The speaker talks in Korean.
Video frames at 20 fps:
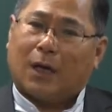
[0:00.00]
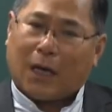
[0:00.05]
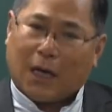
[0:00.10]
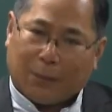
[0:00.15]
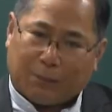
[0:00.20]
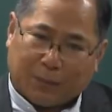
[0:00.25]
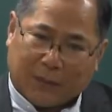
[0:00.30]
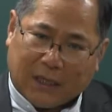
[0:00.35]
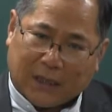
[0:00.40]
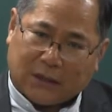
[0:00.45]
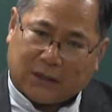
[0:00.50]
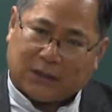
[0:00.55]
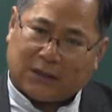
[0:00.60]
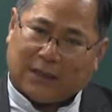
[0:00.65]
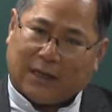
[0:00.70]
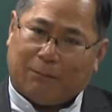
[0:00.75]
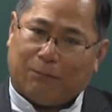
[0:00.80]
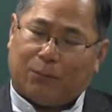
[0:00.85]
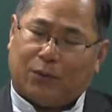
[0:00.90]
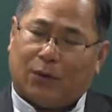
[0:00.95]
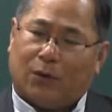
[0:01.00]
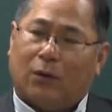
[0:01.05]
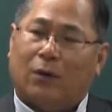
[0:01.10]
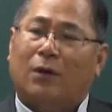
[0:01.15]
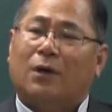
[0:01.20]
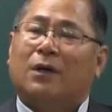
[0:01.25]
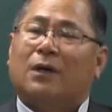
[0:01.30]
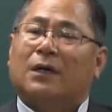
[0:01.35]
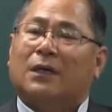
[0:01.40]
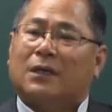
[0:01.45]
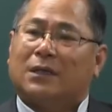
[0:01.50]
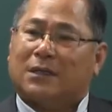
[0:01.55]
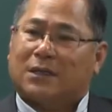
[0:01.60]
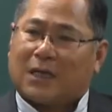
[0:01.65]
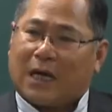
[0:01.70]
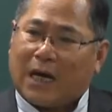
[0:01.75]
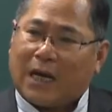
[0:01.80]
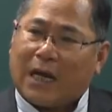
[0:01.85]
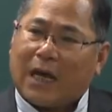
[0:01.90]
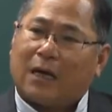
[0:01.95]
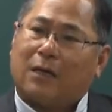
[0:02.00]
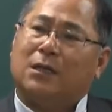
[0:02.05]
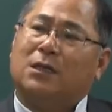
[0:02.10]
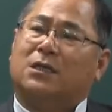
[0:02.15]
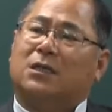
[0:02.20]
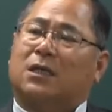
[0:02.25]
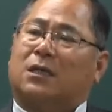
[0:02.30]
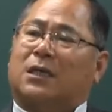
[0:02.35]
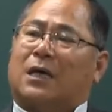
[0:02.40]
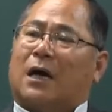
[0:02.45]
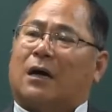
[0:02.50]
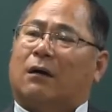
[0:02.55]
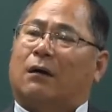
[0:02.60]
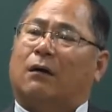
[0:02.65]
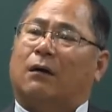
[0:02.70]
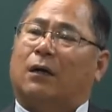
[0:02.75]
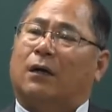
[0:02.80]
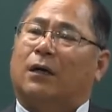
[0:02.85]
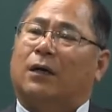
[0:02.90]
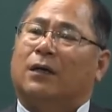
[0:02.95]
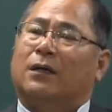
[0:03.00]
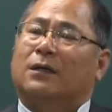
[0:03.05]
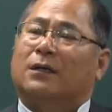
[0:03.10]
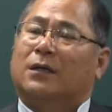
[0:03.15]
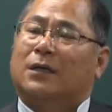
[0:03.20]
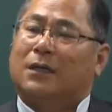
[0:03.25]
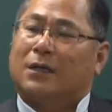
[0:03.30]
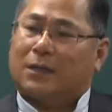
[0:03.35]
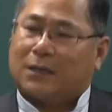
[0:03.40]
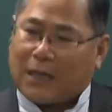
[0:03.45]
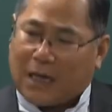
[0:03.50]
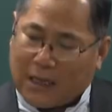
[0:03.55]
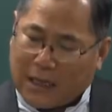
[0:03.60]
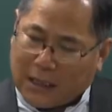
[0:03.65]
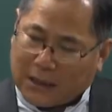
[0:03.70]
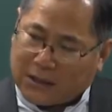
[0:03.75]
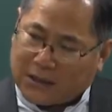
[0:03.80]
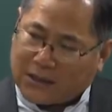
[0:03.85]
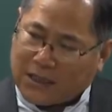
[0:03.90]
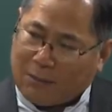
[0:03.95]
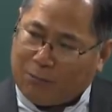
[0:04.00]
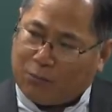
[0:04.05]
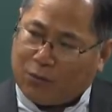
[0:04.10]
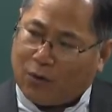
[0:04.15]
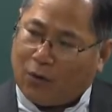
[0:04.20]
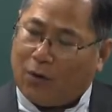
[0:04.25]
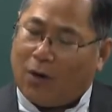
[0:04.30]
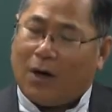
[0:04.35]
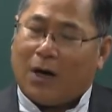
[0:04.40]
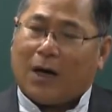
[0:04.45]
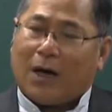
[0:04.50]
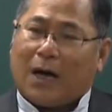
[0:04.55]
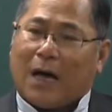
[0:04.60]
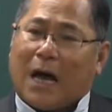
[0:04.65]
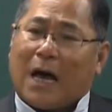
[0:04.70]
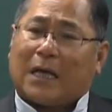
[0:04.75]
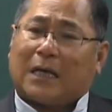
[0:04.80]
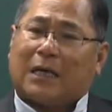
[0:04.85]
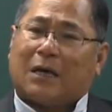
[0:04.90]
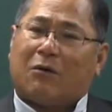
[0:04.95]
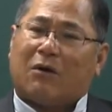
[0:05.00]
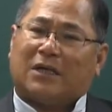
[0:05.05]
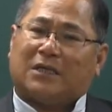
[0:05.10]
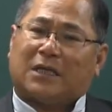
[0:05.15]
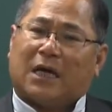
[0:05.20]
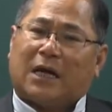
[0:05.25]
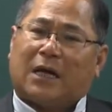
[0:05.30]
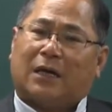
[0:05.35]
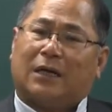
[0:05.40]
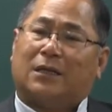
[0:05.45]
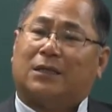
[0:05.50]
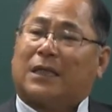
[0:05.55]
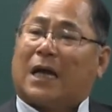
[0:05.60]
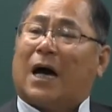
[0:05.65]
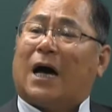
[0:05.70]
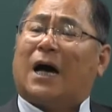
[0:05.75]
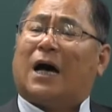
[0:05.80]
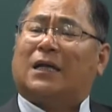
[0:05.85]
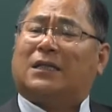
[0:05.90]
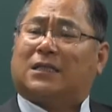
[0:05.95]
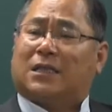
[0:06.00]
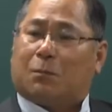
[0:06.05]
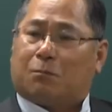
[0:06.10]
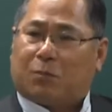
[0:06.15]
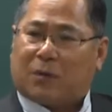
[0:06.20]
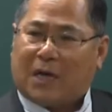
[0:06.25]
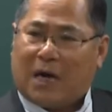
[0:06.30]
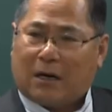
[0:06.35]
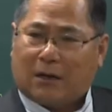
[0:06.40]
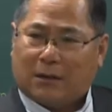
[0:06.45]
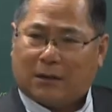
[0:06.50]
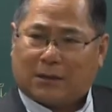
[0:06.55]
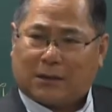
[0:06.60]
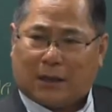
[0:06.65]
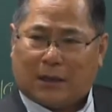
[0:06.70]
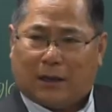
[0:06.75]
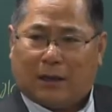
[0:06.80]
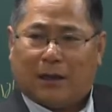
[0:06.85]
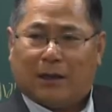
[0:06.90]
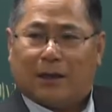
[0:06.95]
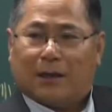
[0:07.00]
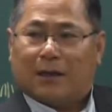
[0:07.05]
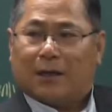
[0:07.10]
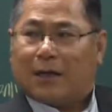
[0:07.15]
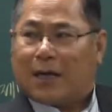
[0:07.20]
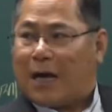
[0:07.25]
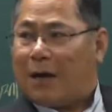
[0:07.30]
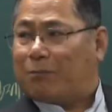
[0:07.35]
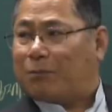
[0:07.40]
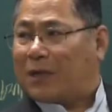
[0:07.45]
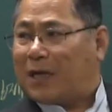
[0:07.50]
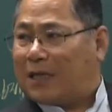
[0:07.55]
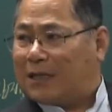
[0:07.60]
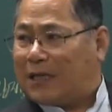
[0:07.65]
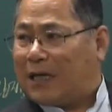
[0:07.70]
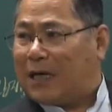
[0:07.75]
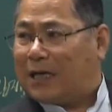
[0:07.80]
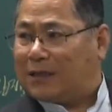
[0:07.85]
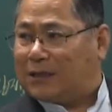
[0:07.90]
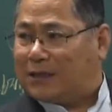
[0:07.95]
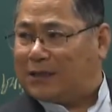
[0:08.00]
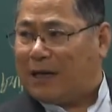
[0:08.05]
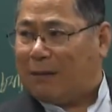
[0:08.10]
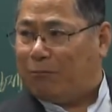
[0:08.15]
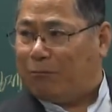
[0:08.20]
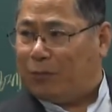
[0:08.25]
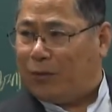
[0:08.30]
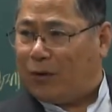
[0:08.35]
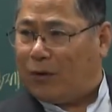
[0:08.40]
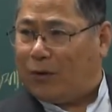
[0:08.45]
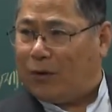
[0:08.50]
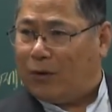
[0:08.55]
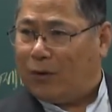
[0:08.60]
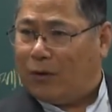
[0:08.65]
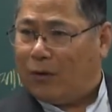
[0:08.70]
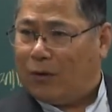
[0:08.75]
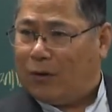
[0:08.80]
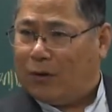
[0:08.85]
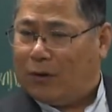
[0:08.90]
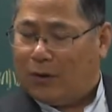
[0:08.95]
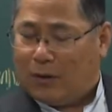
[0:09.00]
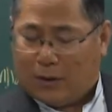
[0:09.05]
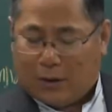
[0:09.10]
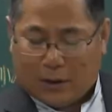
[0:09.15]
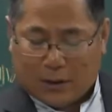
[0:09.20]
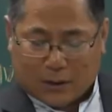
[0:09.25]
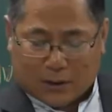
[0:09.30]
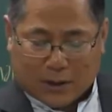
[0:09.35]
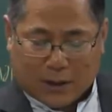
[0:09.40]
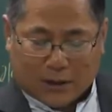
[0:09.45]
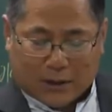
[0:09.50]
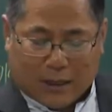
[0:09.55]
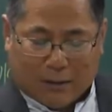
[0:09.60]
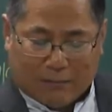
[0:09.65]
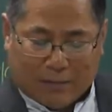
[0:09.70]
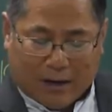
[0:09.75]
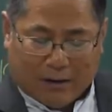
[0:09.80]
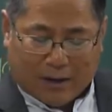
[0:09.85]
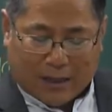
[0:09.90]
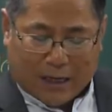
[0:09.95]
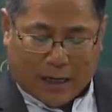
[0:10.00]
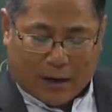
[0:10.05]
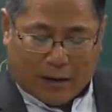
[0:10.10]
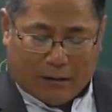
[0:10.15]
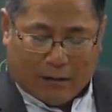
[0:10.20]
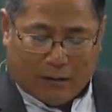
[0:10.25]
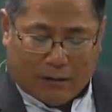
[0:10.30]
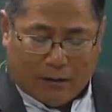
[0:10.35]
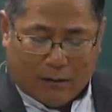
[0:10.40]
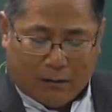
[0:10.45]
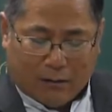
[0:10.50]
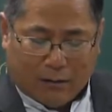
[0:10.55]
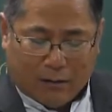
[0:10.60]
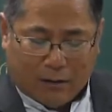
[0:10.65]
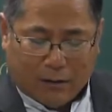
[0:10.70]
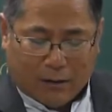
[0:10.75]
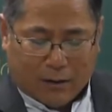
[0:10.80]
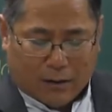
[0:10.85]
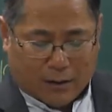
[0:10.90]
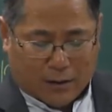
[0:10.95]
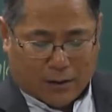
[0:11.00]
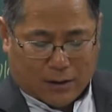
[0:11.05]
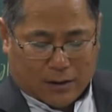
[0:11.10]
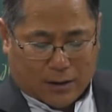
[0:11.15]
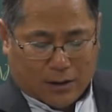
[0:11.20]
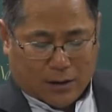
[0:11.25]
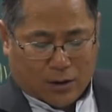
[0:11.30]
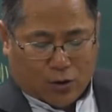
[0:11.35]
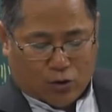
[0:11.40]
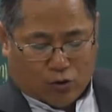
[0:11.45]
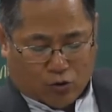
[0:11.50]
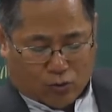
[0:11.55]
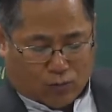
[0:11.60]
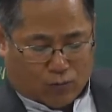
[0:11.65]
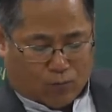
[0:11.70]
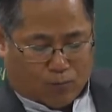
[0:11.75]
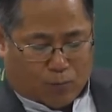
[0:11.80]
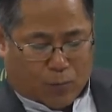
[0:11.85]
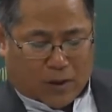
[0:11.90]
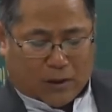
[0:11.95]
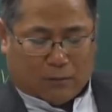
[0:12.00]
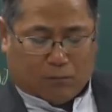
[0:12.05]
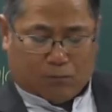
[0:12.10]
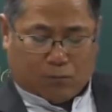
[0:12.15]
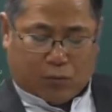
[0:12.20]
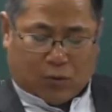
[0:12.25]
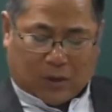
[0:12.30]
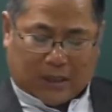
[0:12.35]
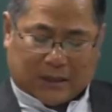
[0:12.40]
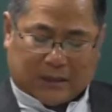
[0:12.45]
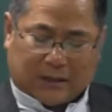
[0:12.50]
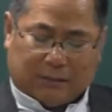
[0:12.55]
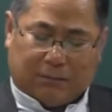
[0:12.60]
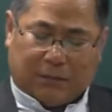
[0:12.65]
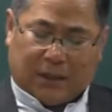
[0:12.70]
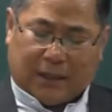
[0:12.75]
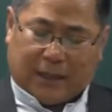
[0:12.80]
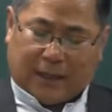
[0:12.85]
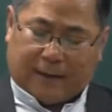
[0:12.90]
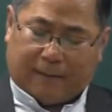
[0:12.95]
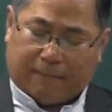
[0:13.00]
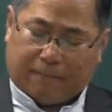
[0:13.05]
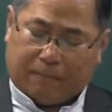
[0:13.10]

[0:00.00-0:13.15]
학계 시산표. 잔액을 집계한 것은 잔액 시산표. 학계와 잔액을 다 집계한 것은 학계 잔액 시산표. 정답 나왔나요? 6번 보겠습니다.